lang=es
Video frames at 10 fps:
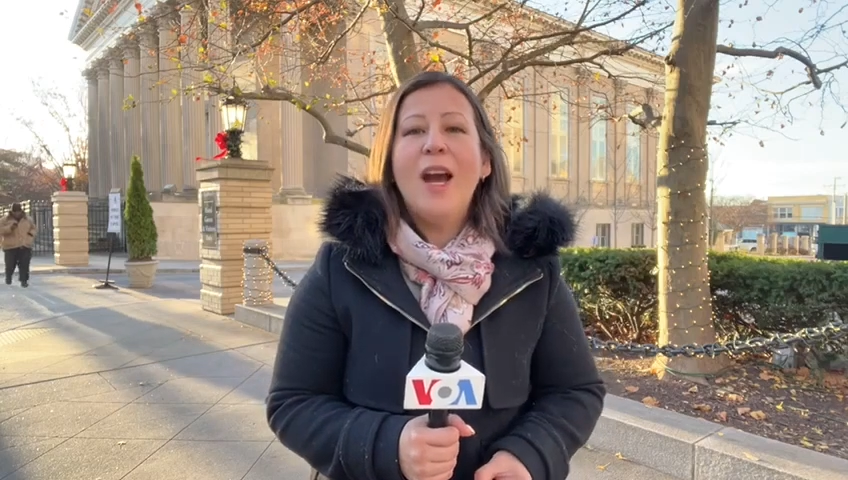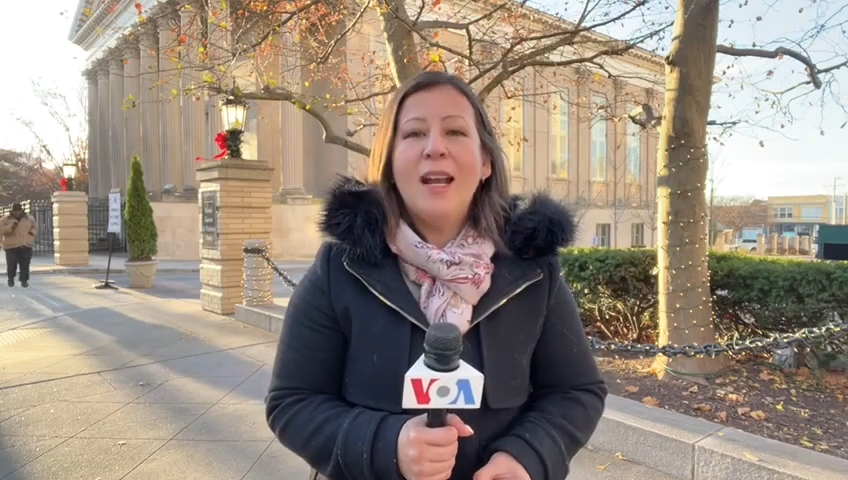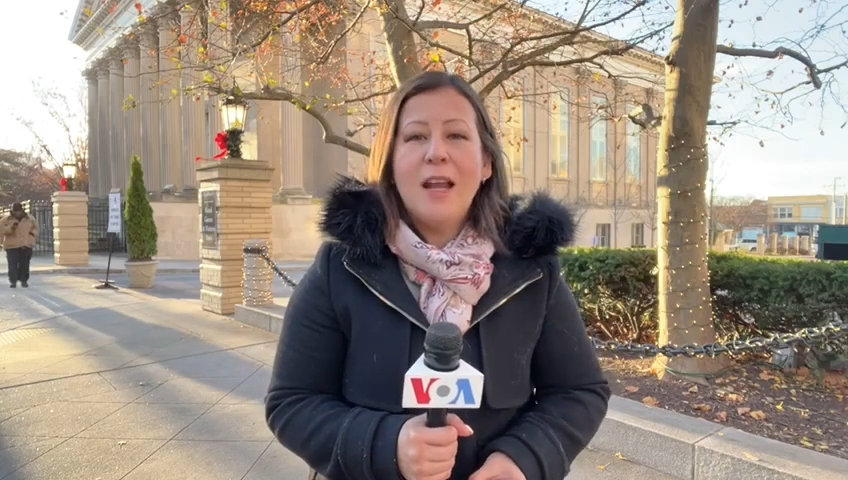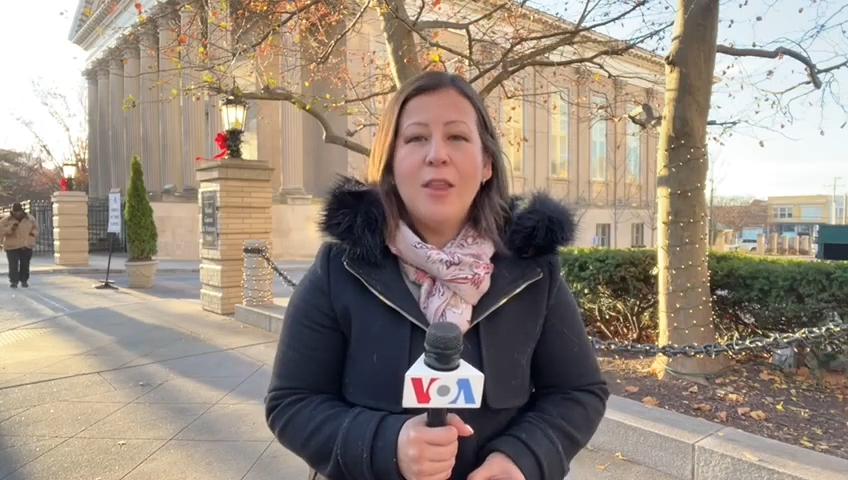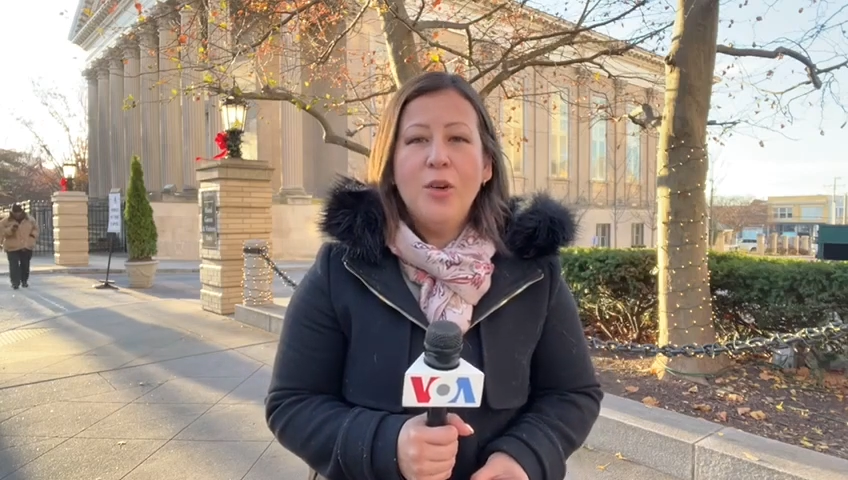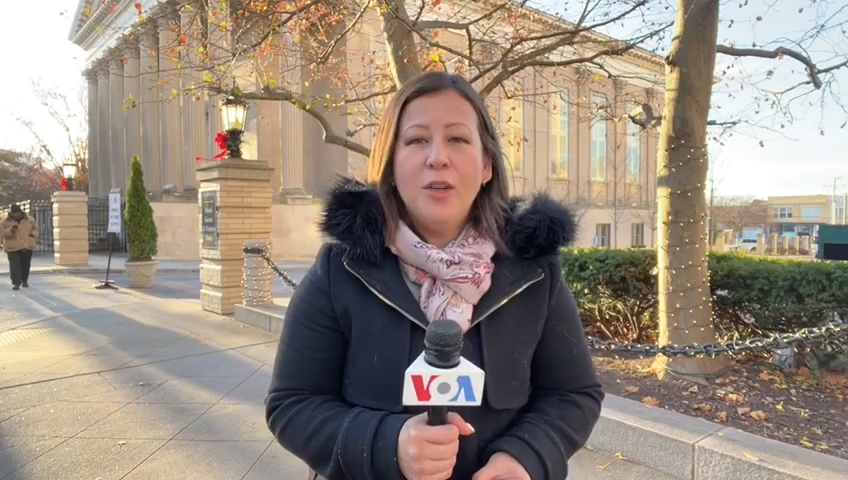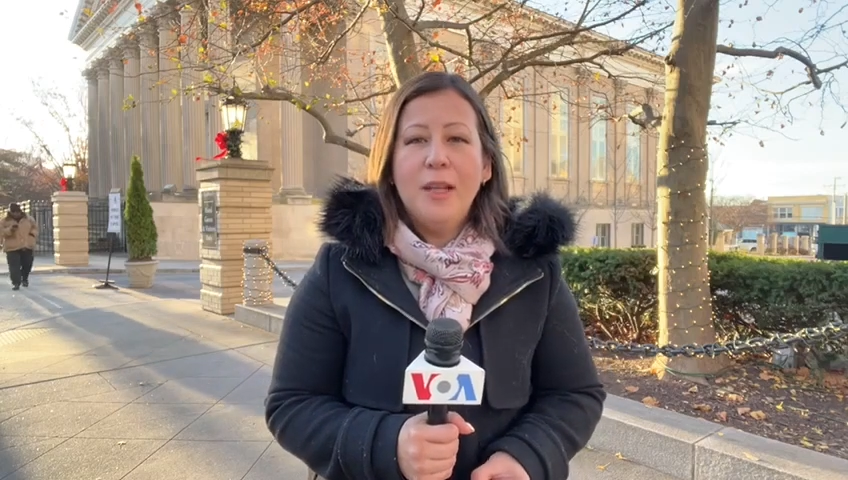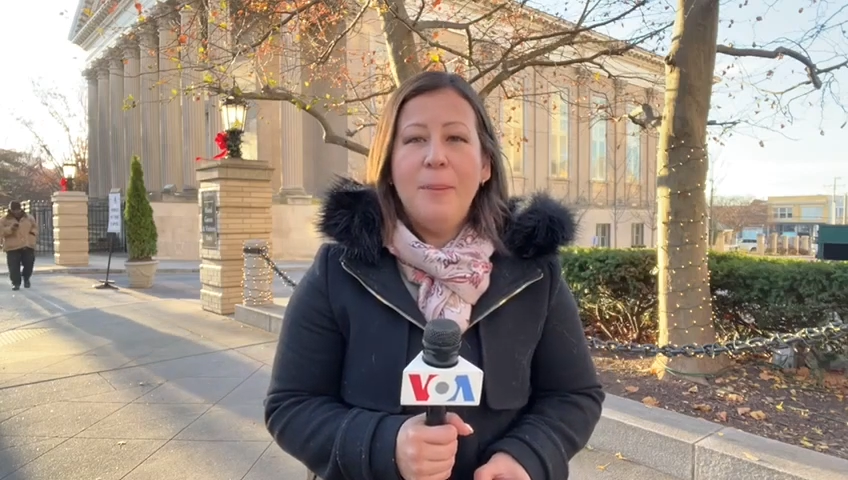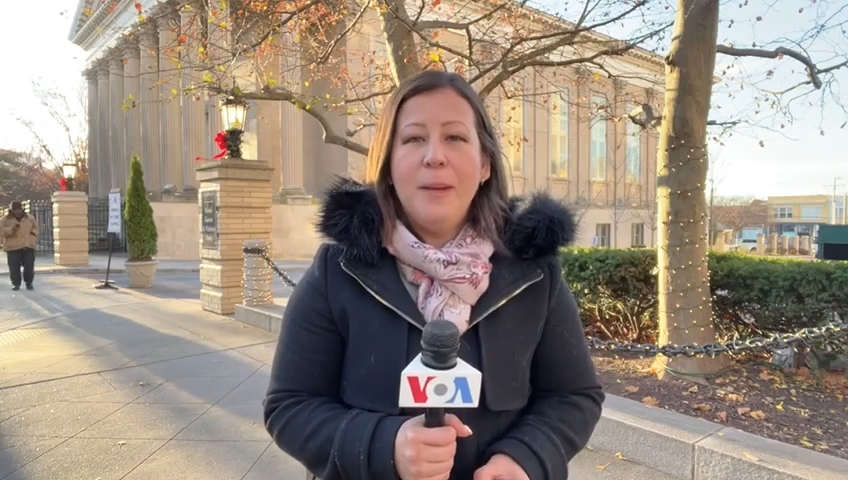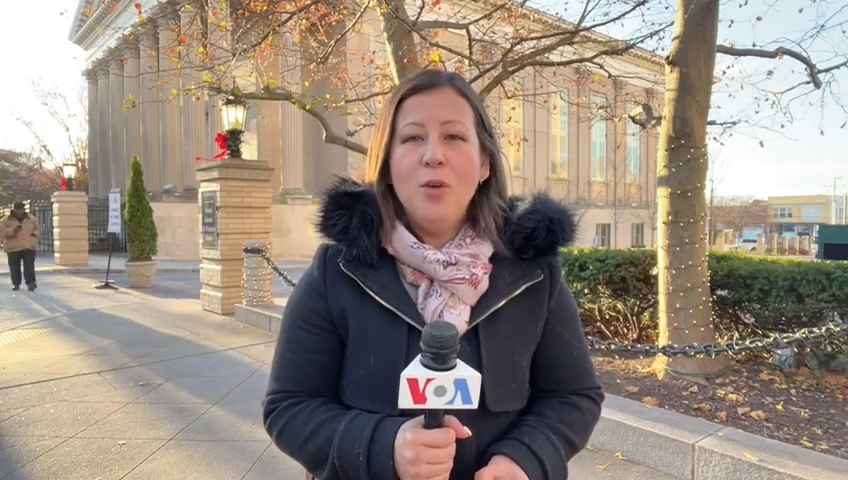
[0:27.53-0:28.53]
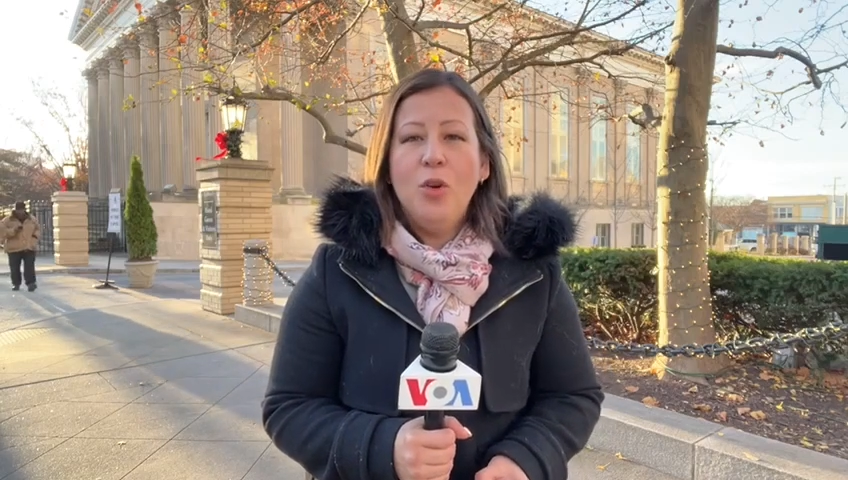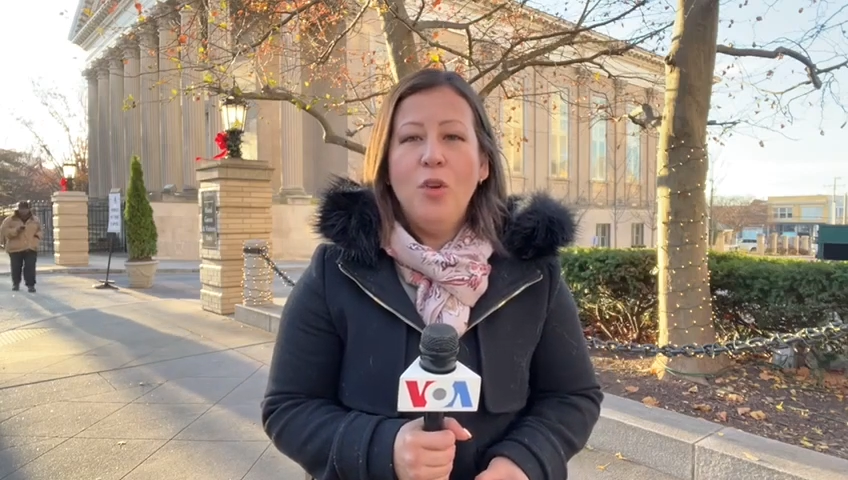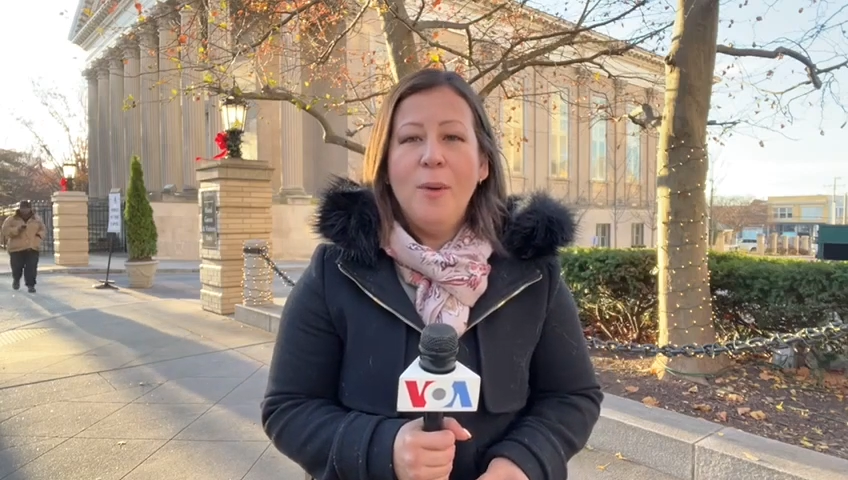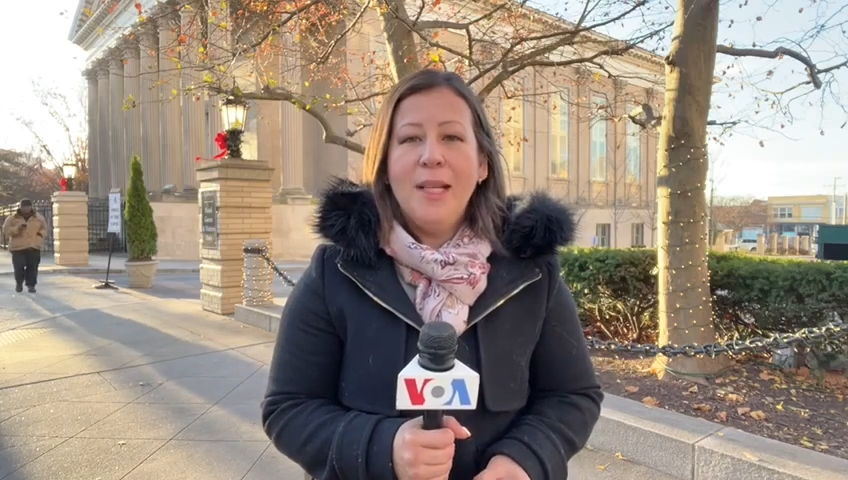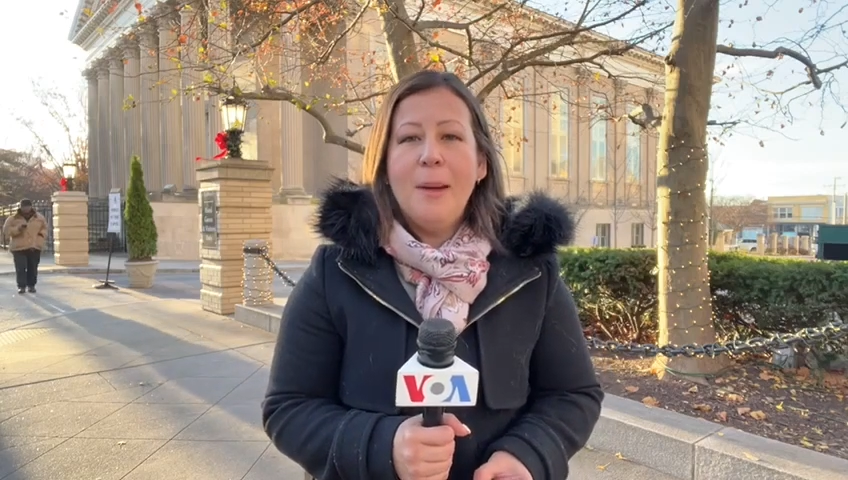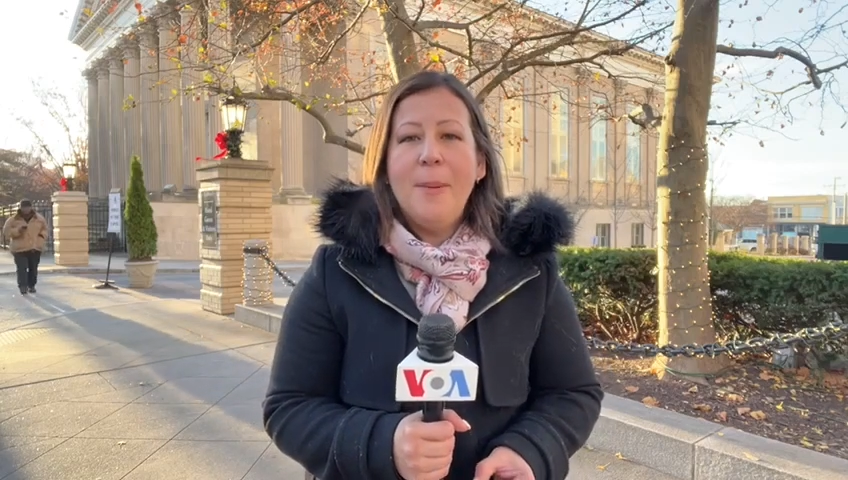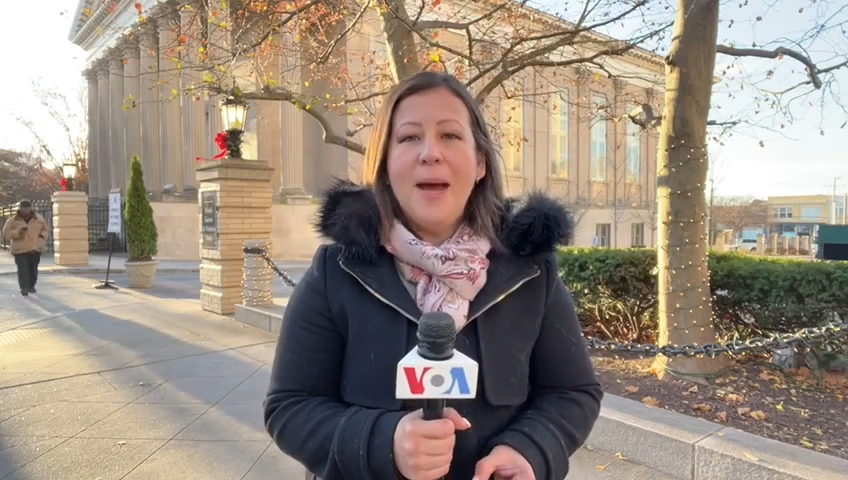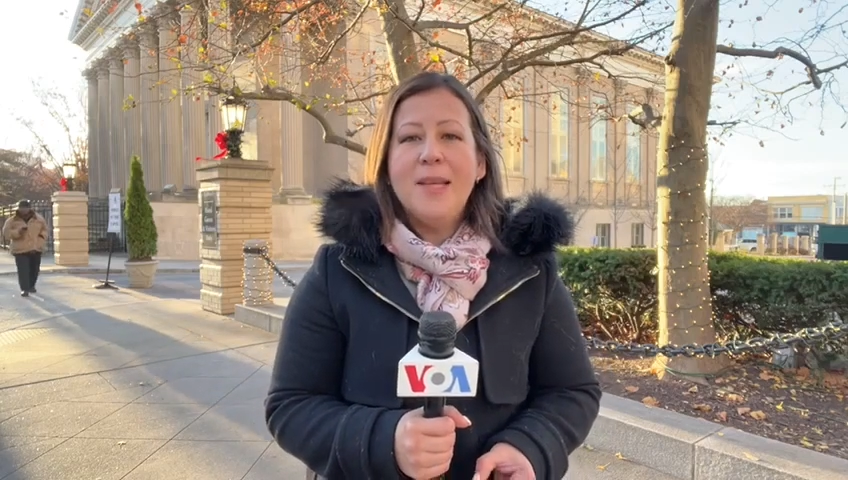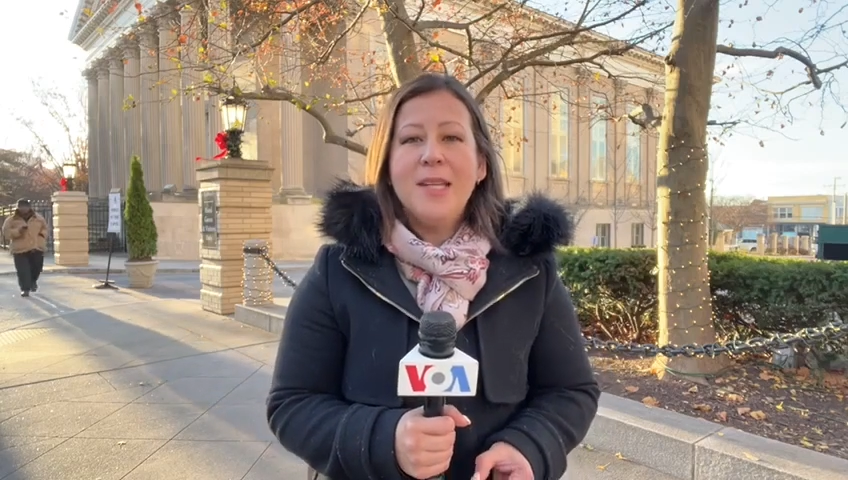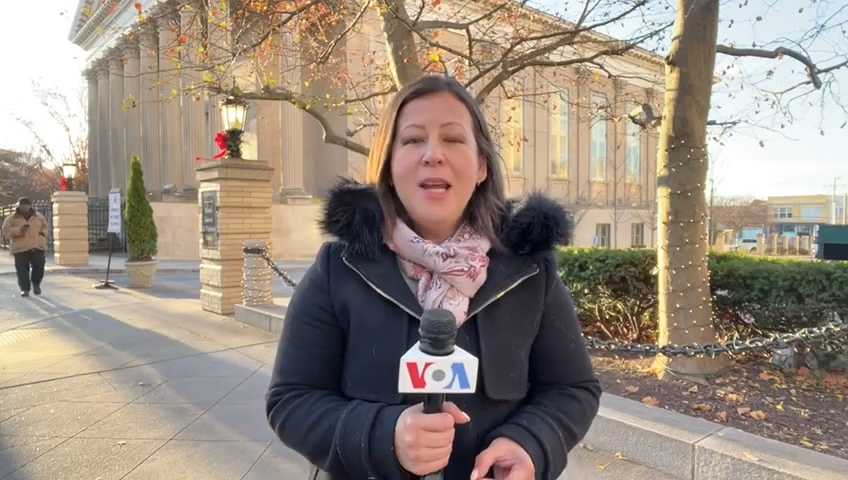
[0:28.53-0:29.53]
ganador del Premio Nobel de la
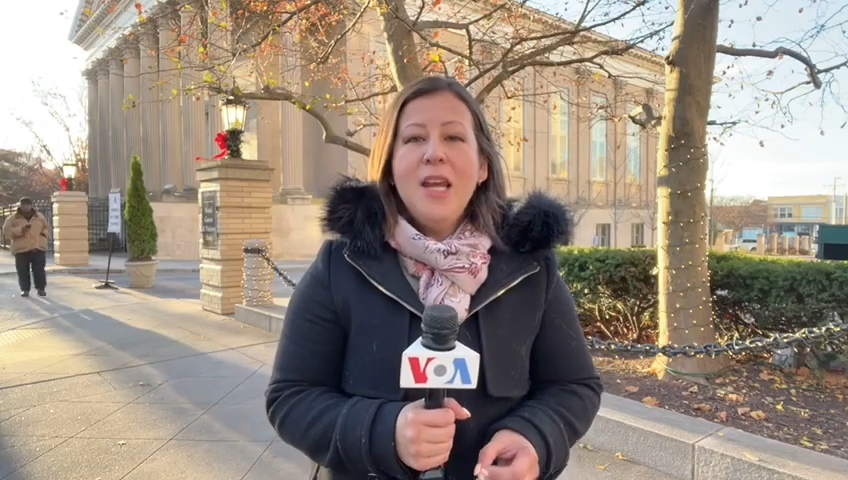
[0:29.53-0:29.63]
Paz